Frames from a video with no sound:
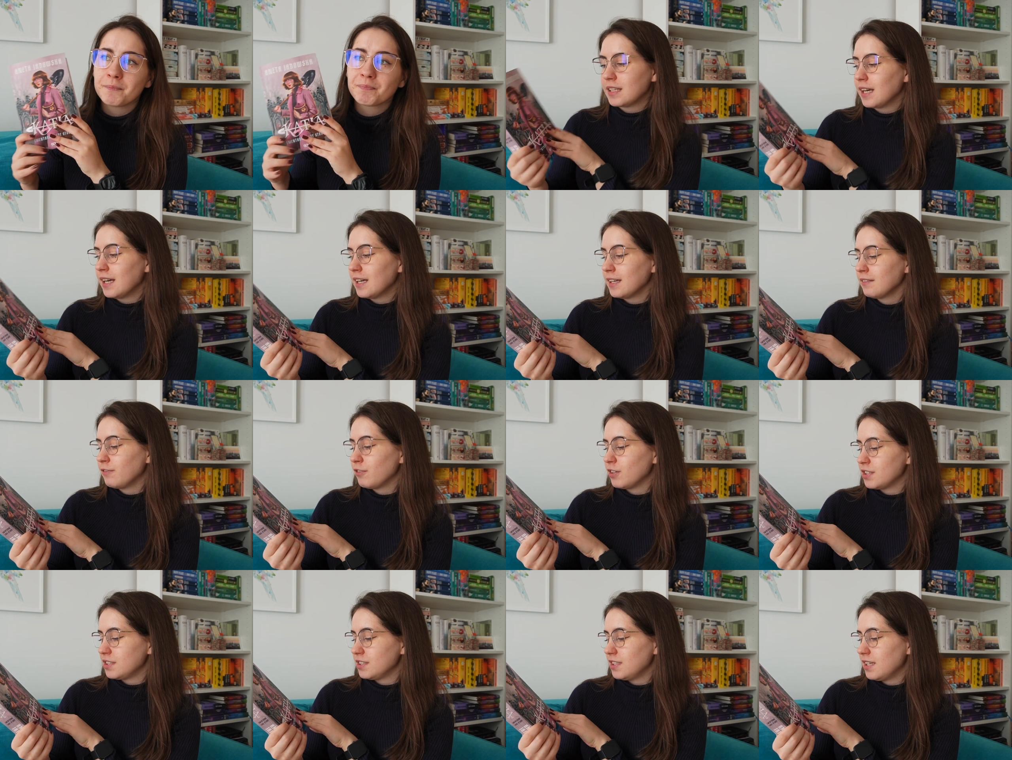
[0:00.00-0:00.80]
Ja
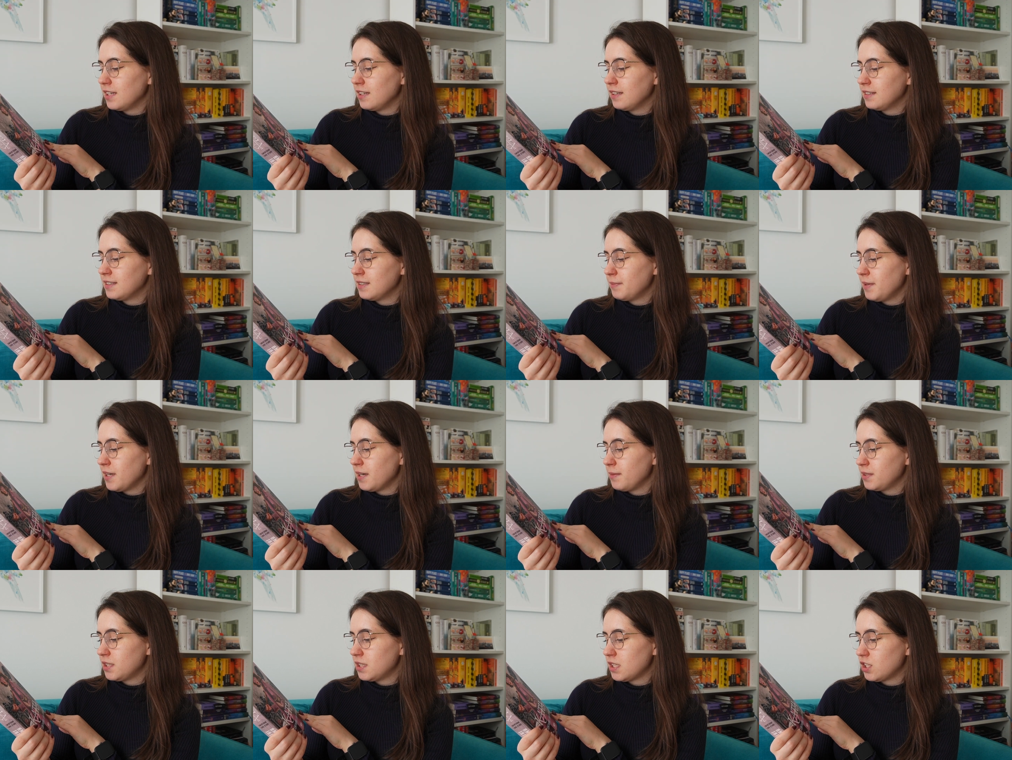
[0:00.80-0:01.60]
właśnie
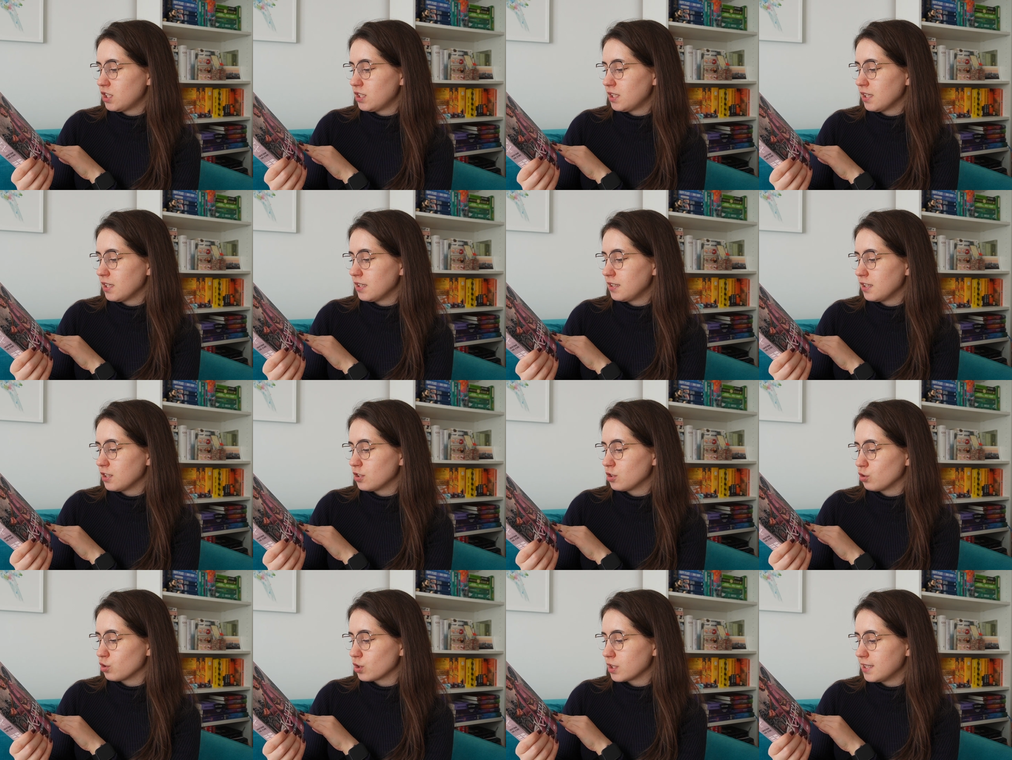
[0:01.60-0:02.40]
zabieram się za czytanie tej
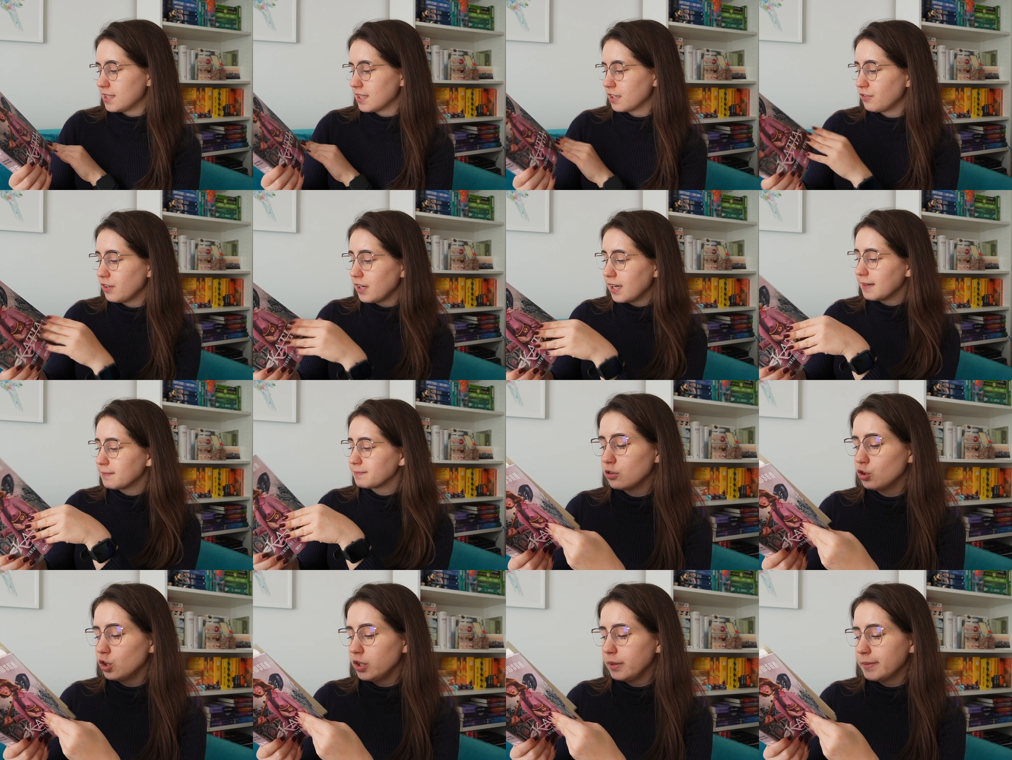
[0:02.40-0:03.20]
książki za chwilę.
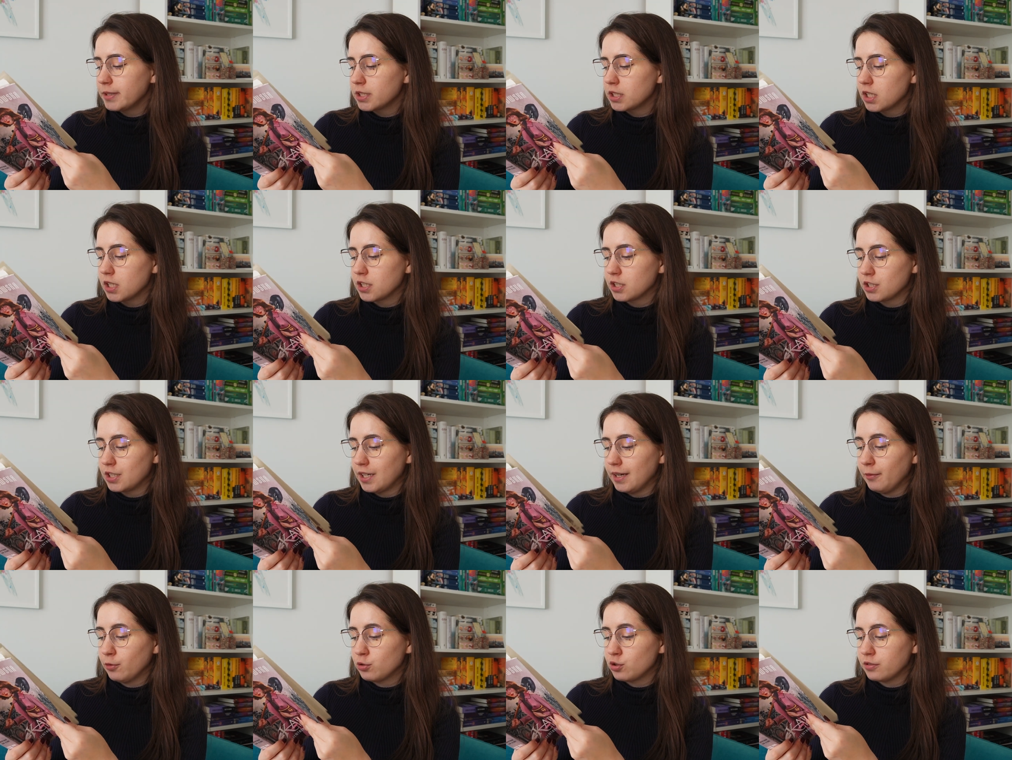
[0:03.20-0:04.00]
No i myślę,
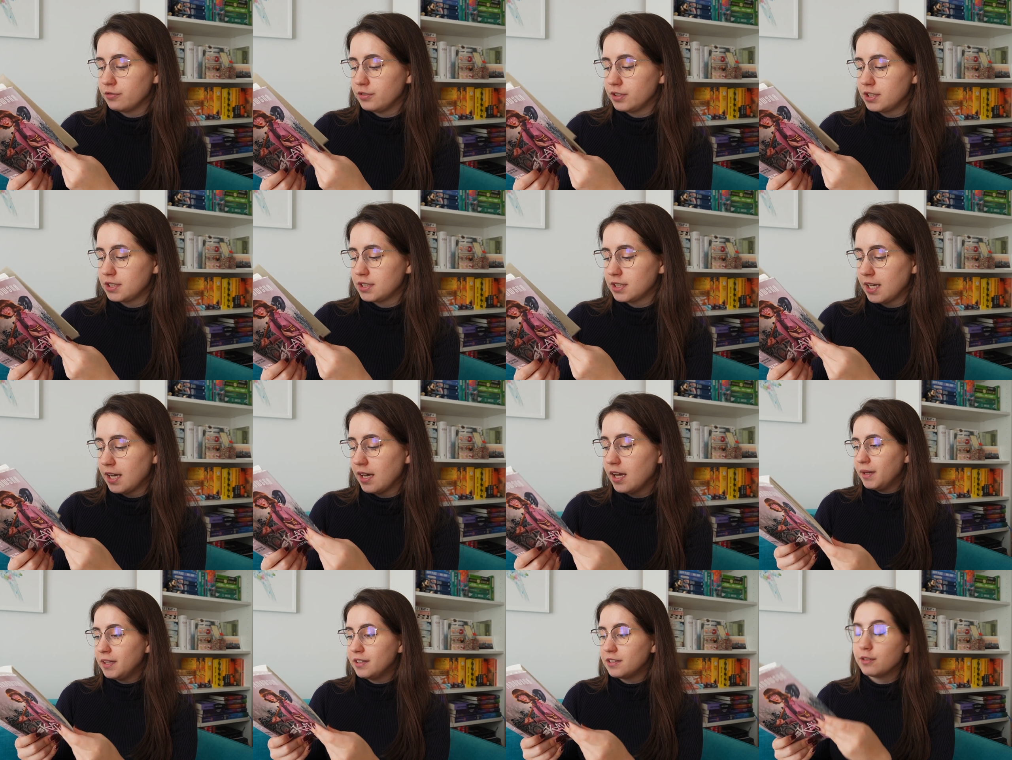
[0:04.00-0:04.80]
że oczywiście
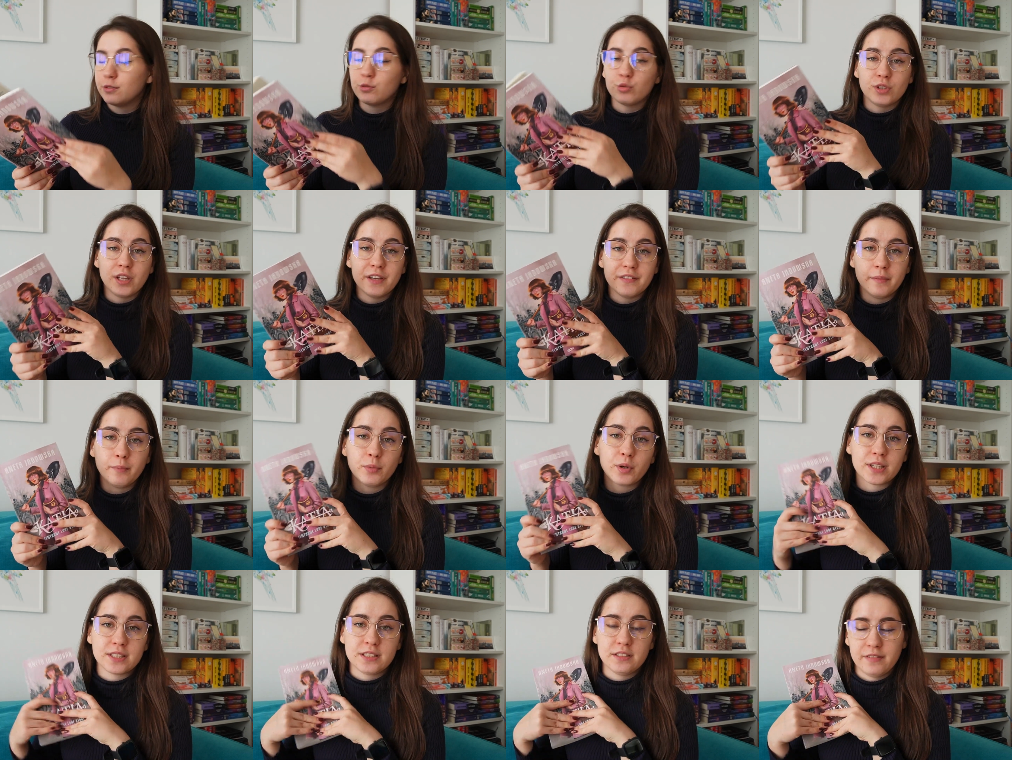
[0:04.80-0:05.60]
będę tutaj Wam
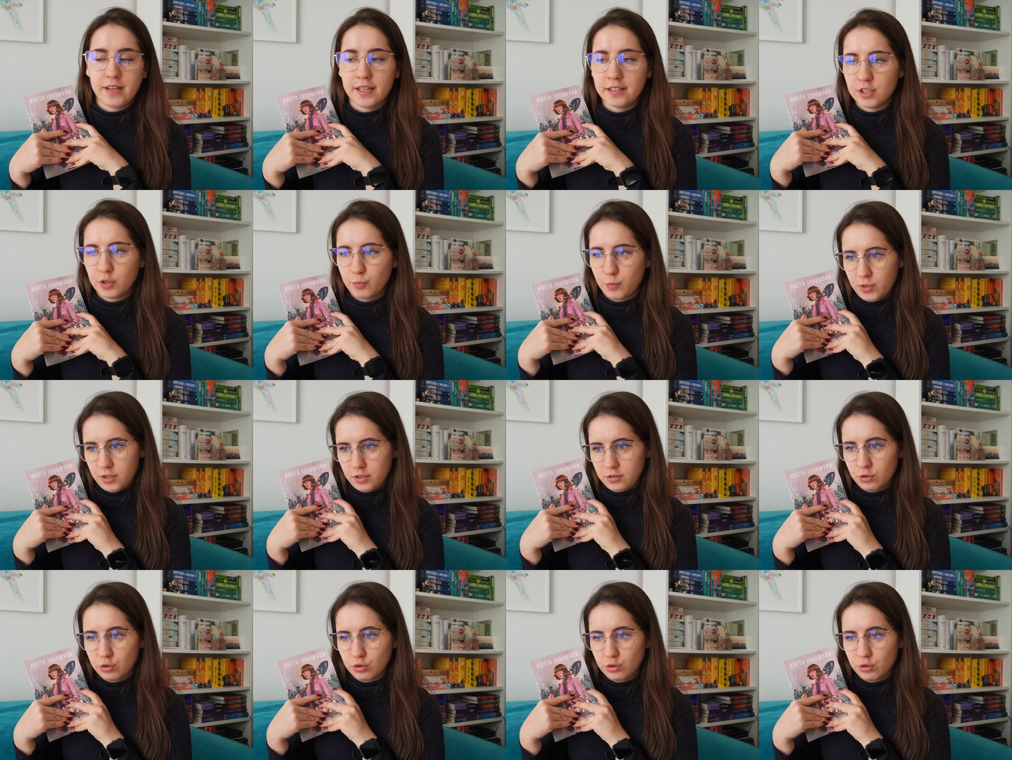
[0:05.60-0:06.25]
pokazywała też poza